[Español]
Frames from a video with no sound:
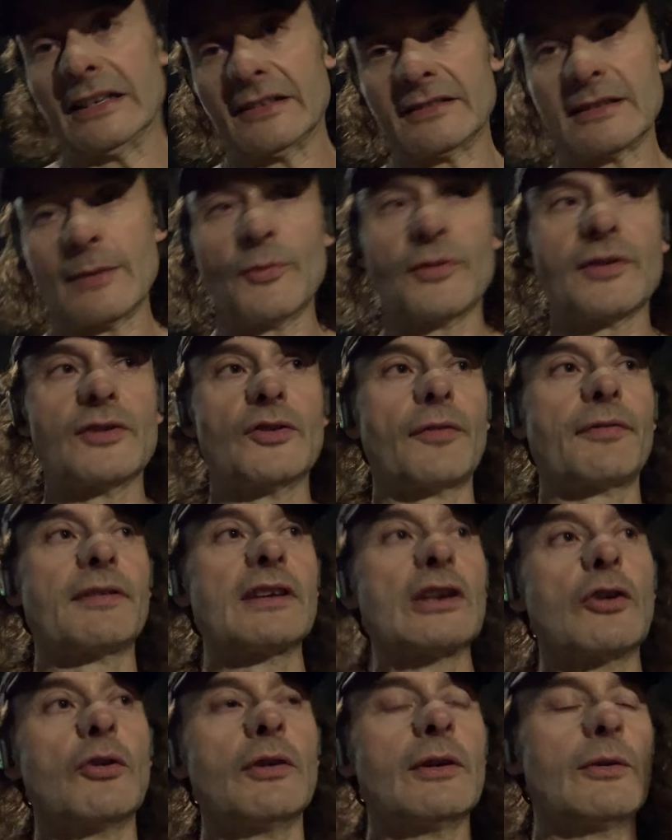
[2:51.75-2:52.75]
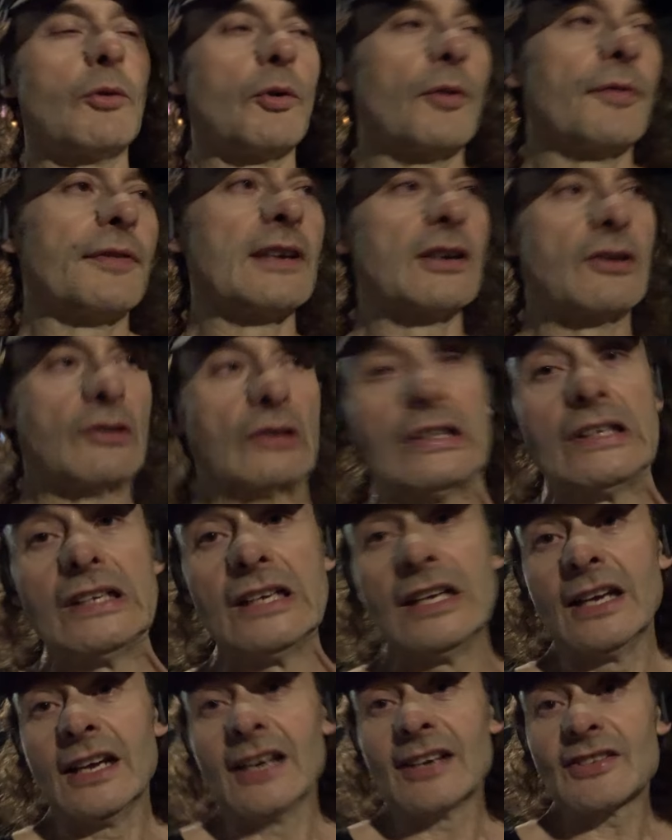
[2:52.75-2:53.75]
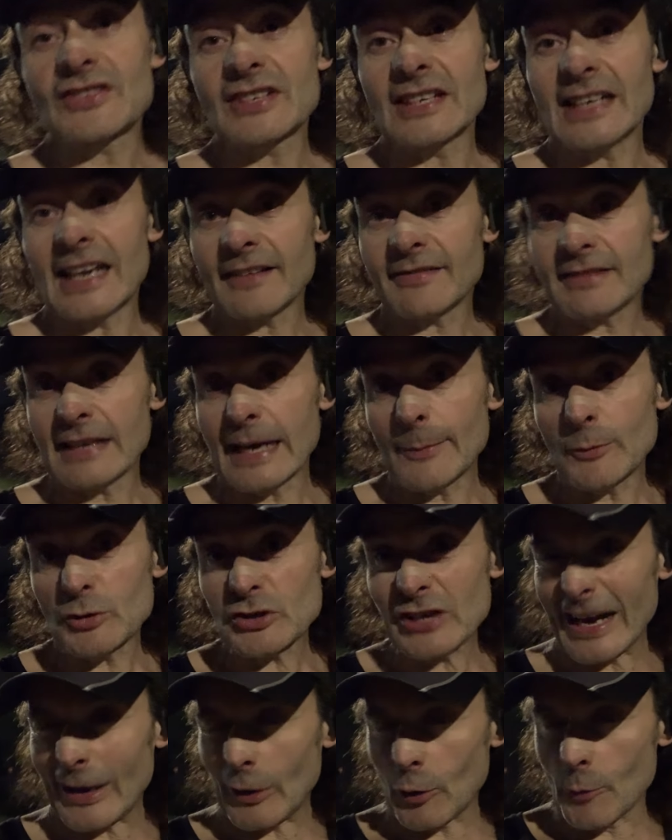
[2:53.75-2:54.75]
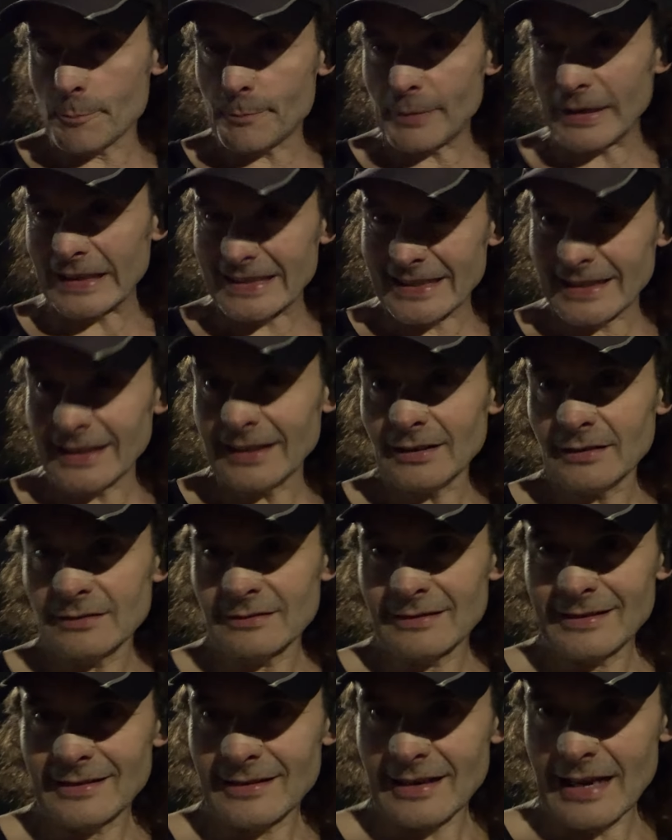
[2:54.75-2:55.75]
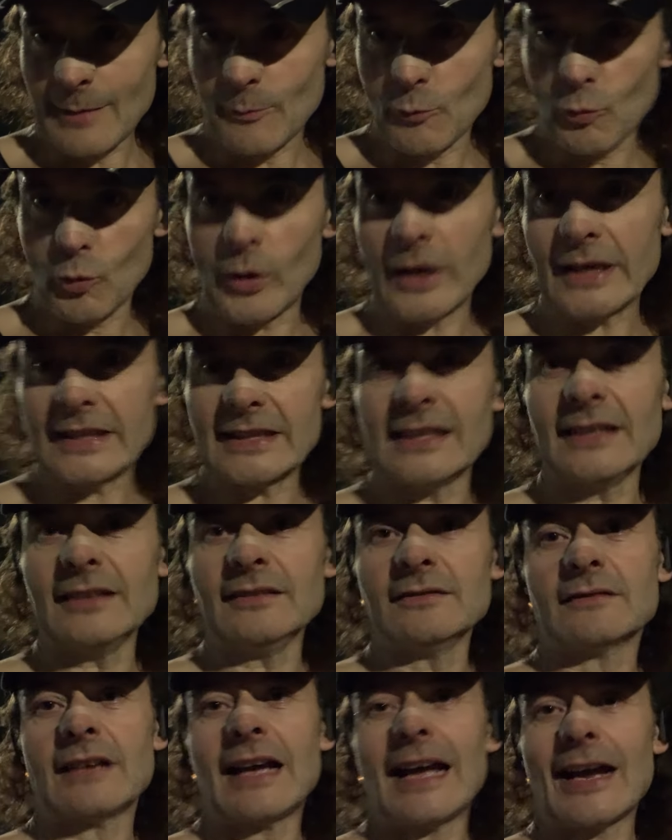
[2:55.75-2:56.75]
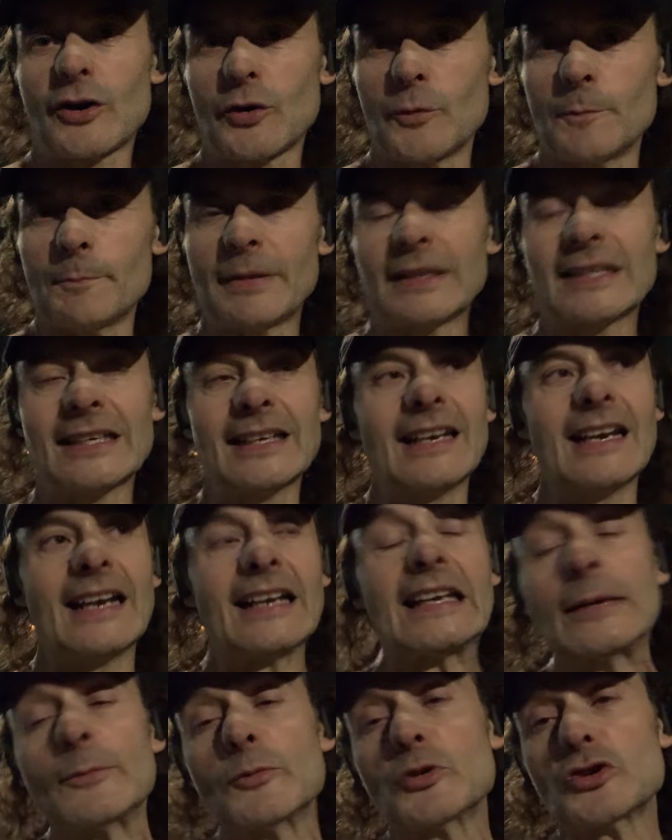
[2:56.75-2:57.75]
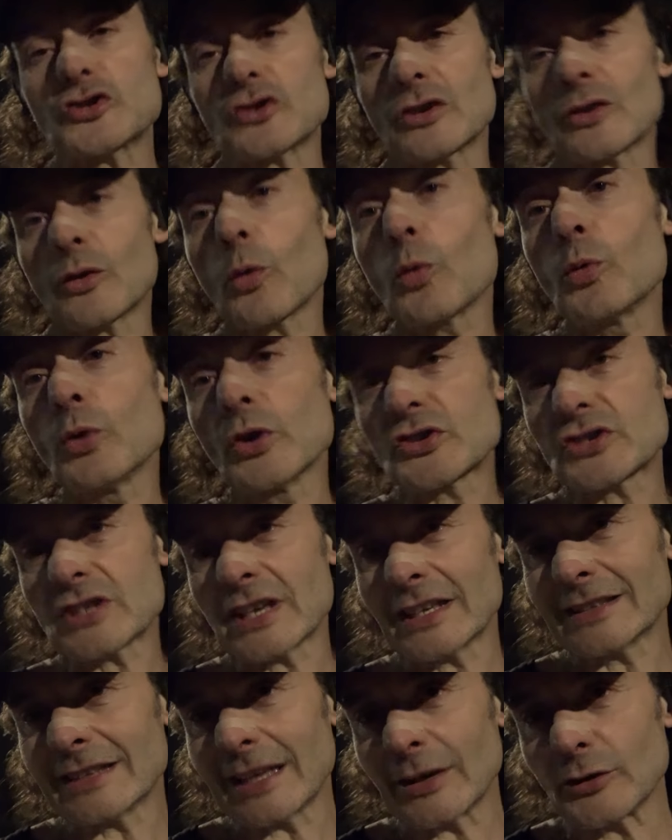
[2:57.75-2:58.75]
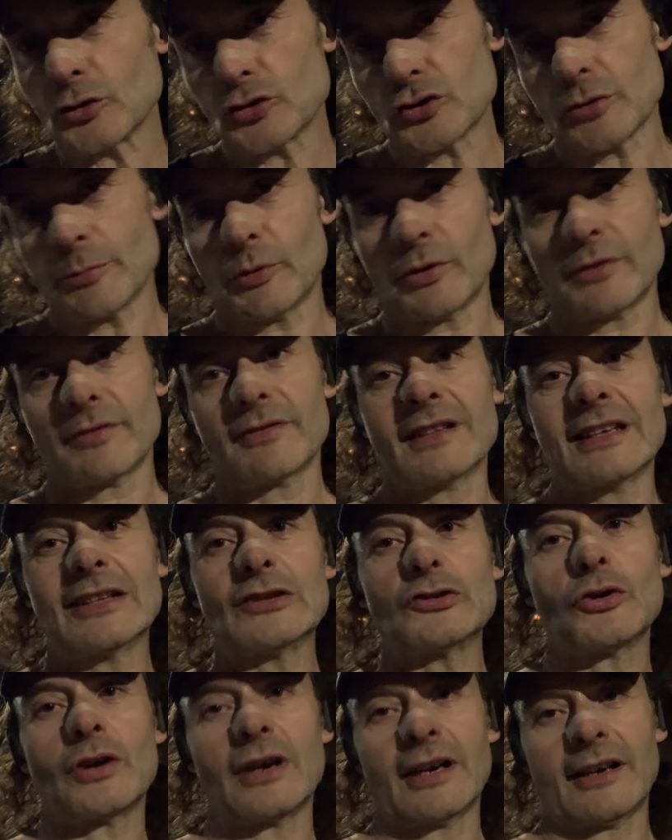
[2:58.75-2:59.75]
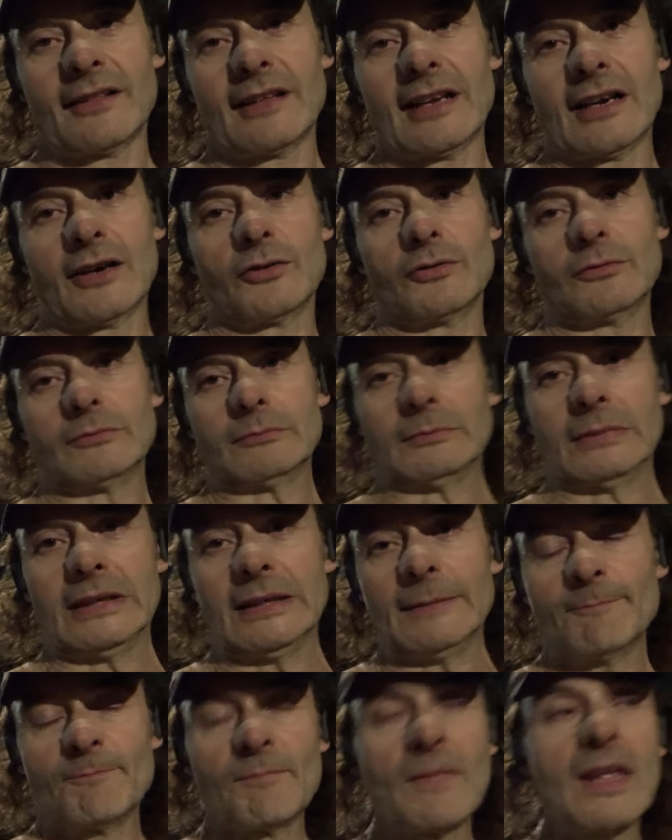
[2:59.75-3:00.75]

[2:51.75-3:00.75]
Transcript: Estamos haciendo 5 y luego 5. Si la hiciéramos a competir, a muerte, a competir, le haríamos un 88% cardíaco, ¿vale?